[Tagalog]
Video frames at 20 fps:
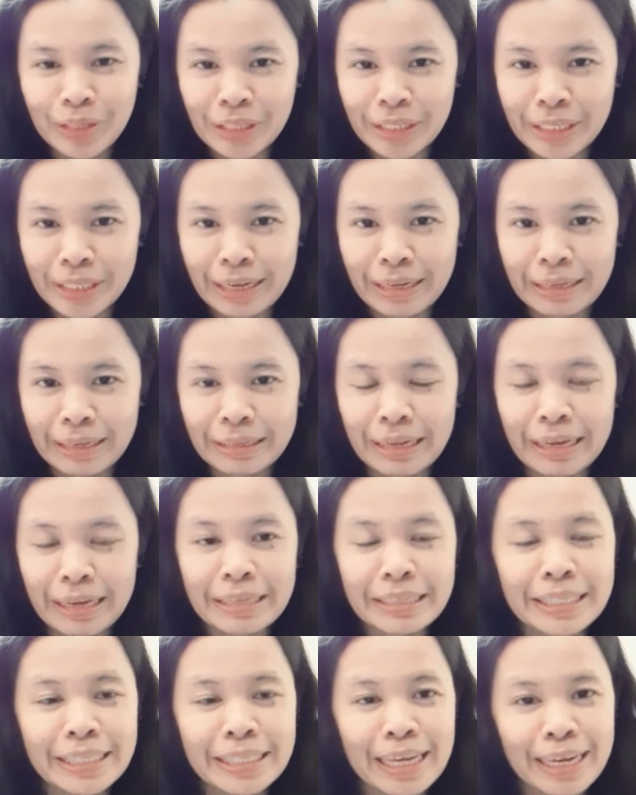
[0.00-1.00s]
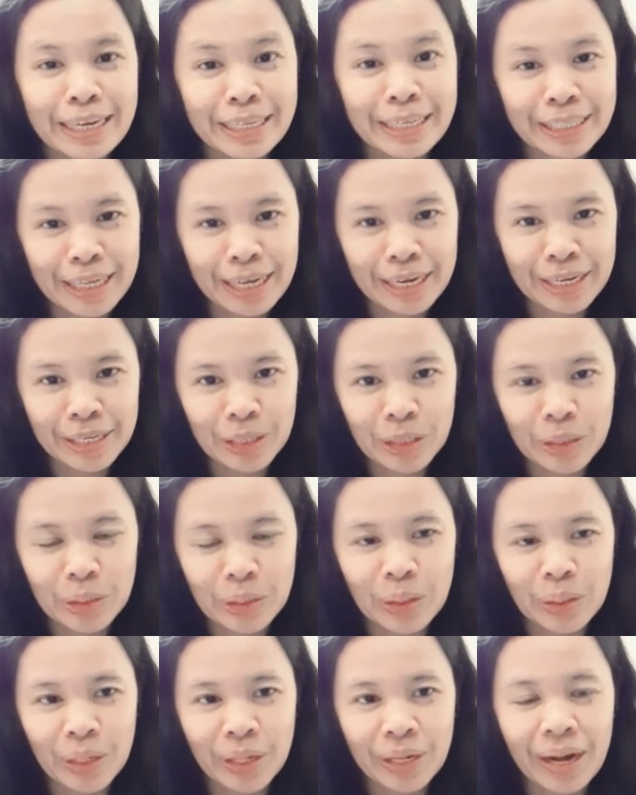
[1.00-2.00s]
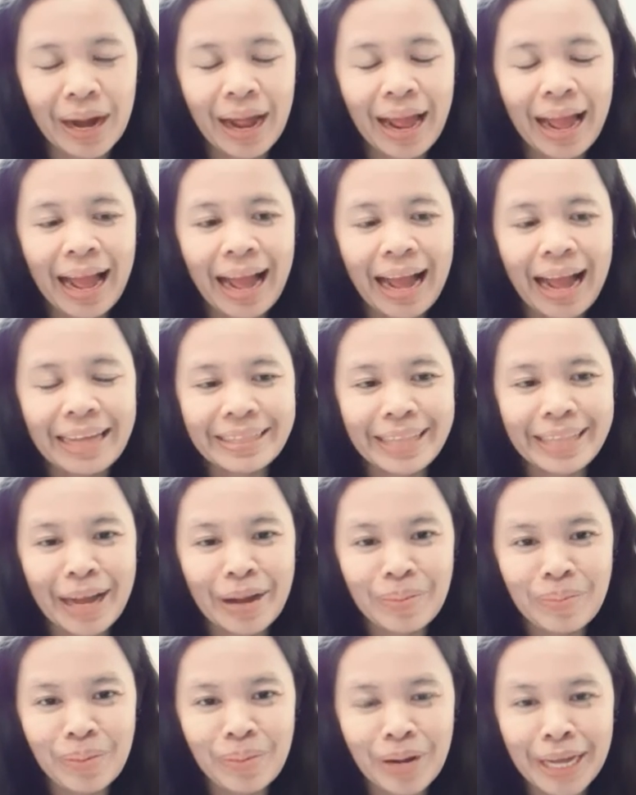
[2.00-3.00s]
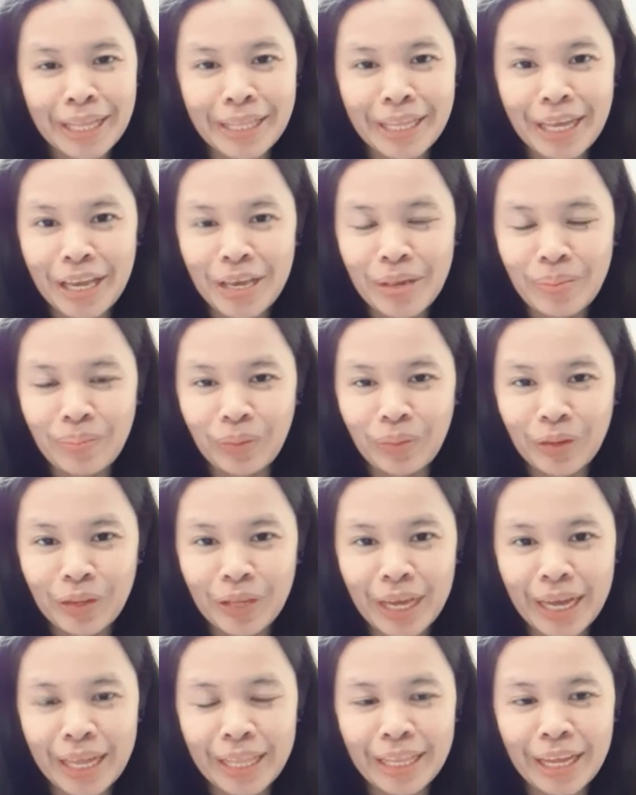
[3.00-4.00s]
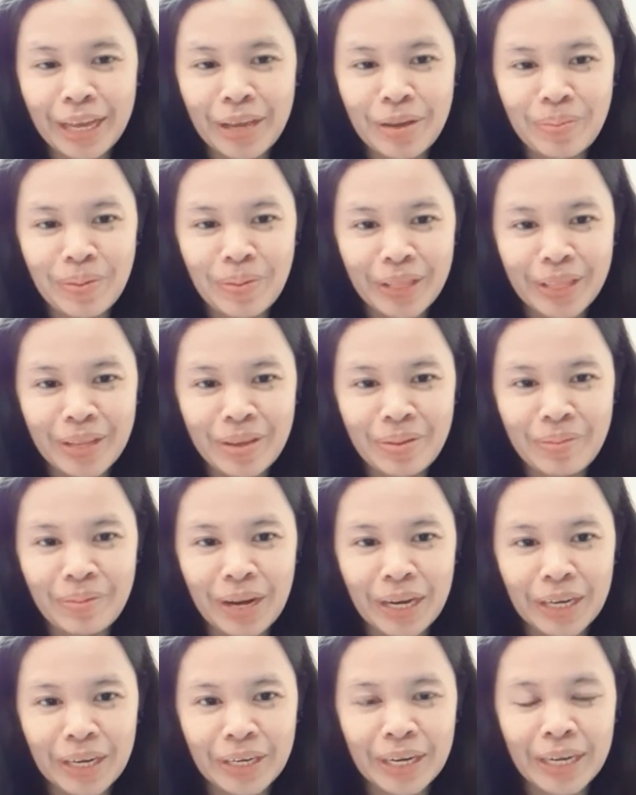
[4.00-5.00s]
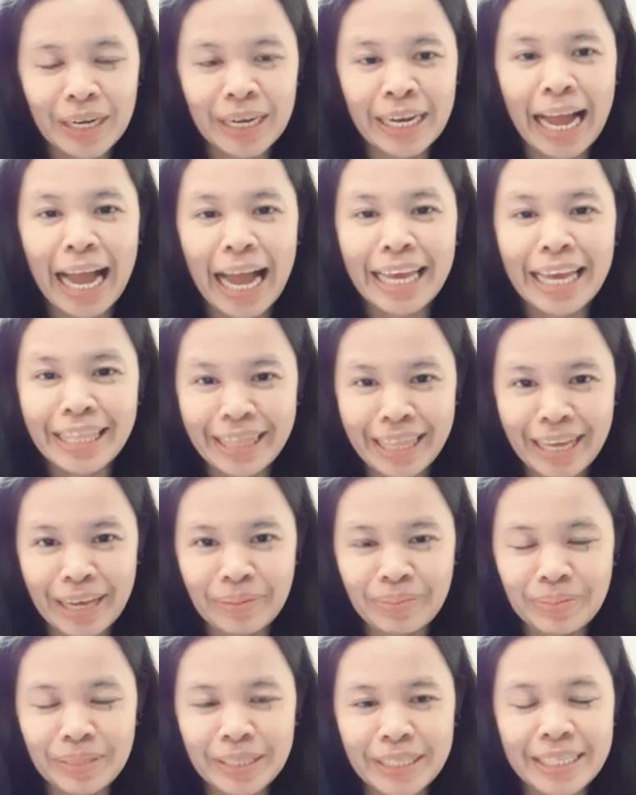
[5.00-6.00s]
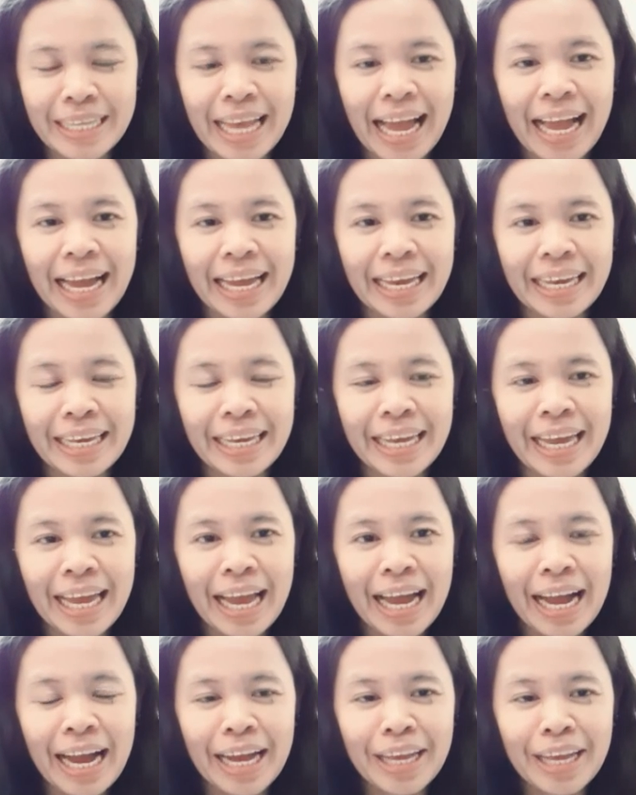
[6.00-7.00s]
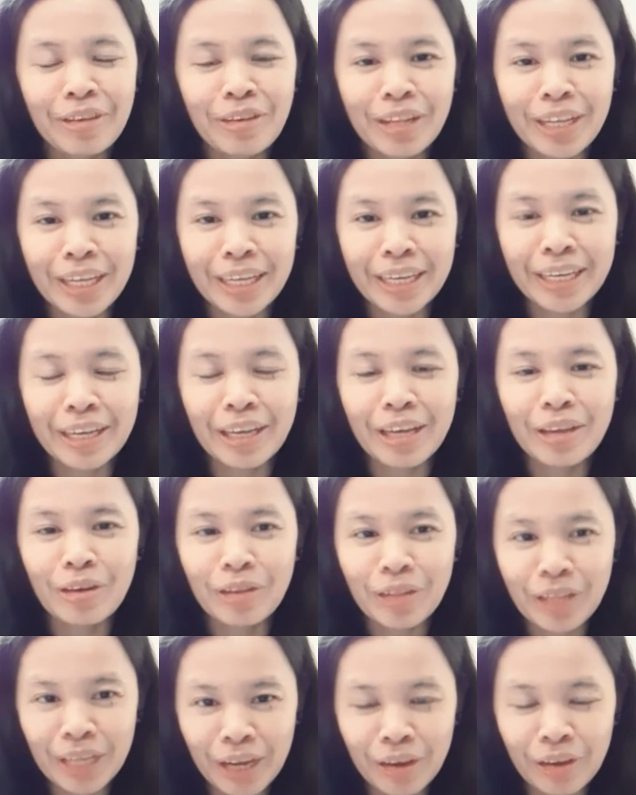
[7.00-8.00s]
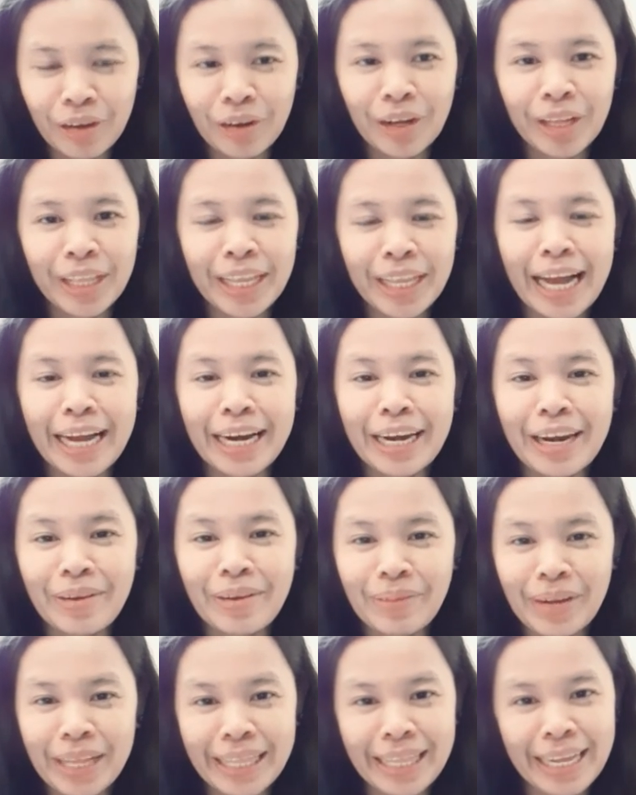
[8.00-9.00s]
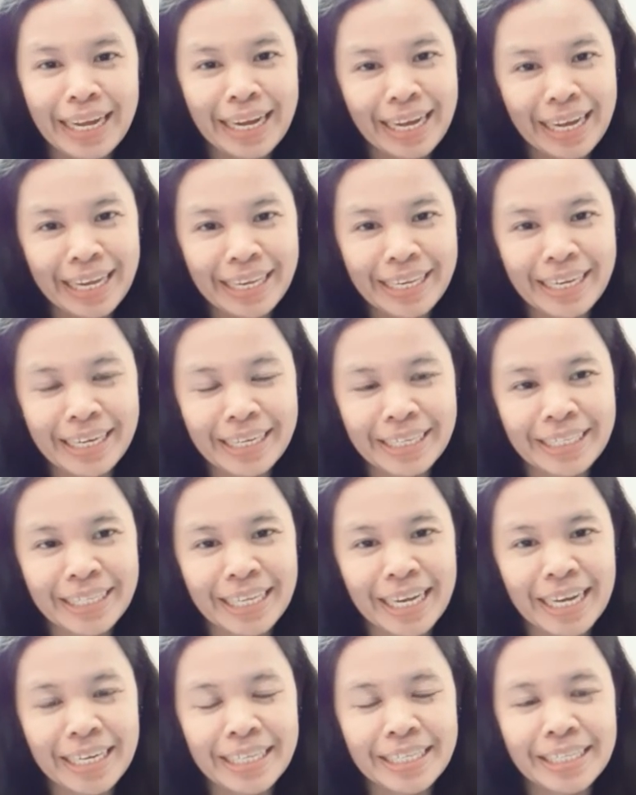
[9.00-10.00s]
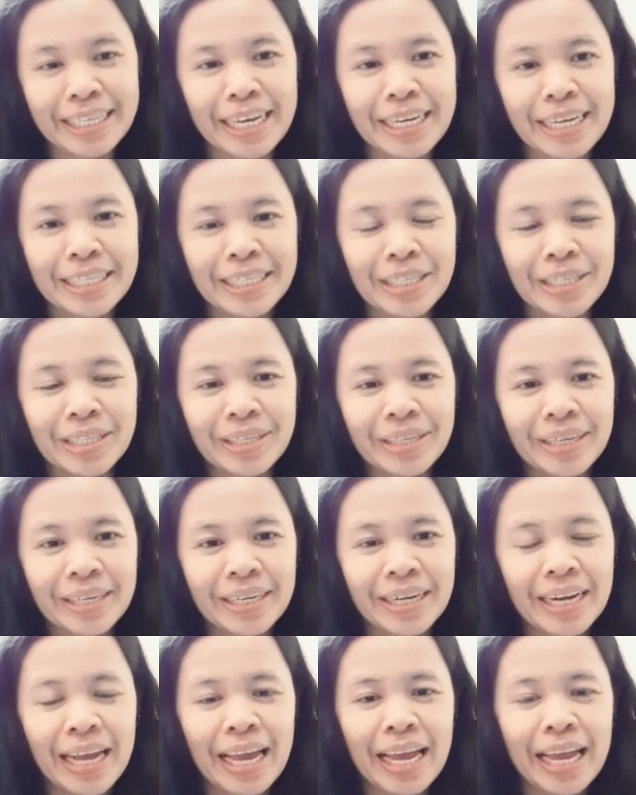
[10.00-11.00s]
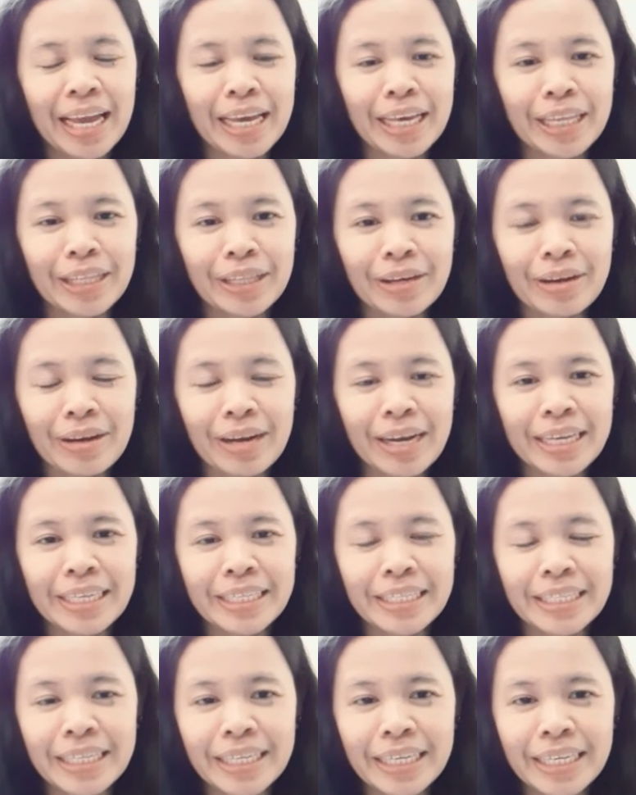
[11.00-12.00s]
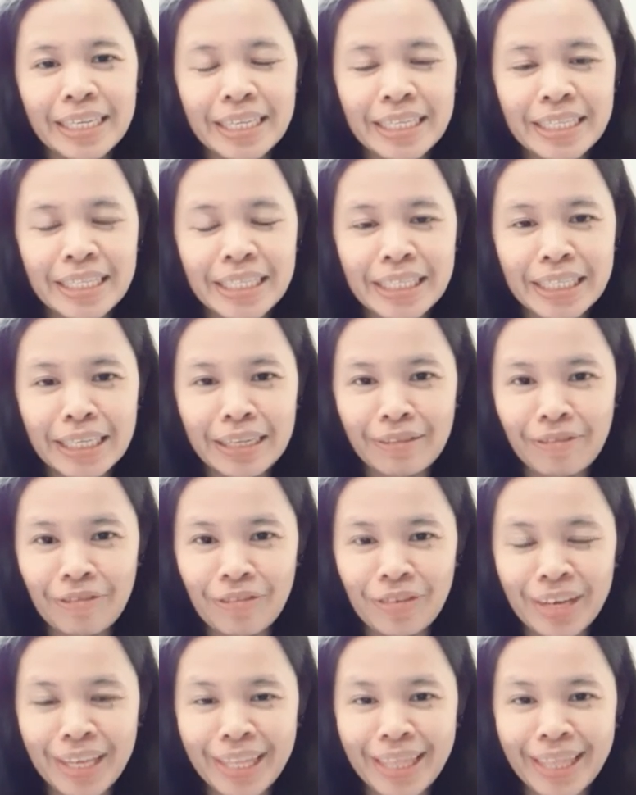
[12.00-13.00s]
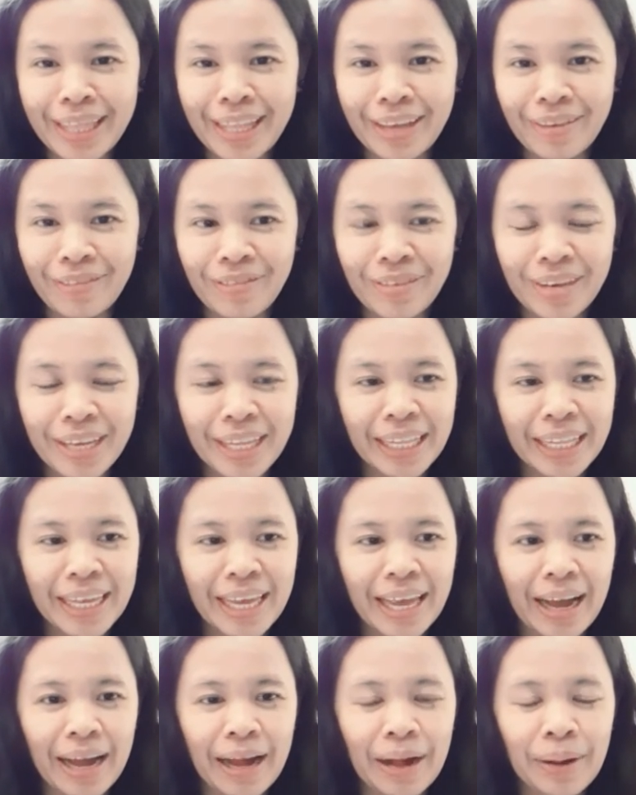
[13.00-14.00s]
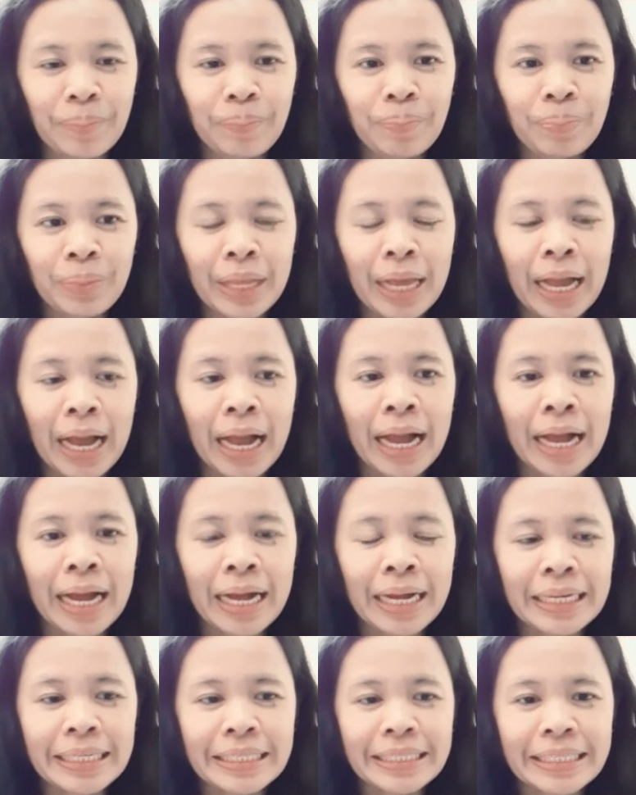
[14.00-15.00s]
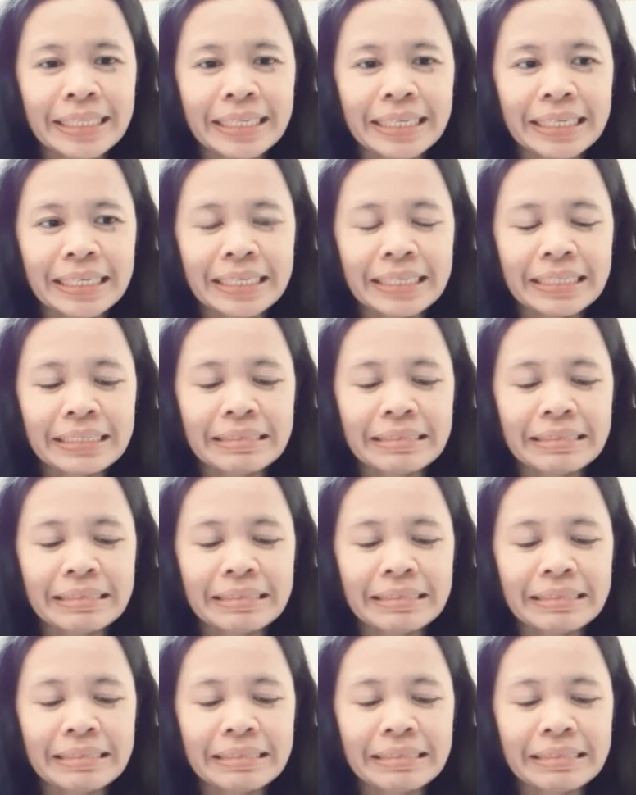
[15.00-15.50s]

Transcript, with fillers: siya ng sari-sari store at ang mga naipon niya na iba't ibang uh, items ay yun yun ngayon ang laman ng kanyang sari-sari store. Ito ay si Christian Finn de Villa at uh,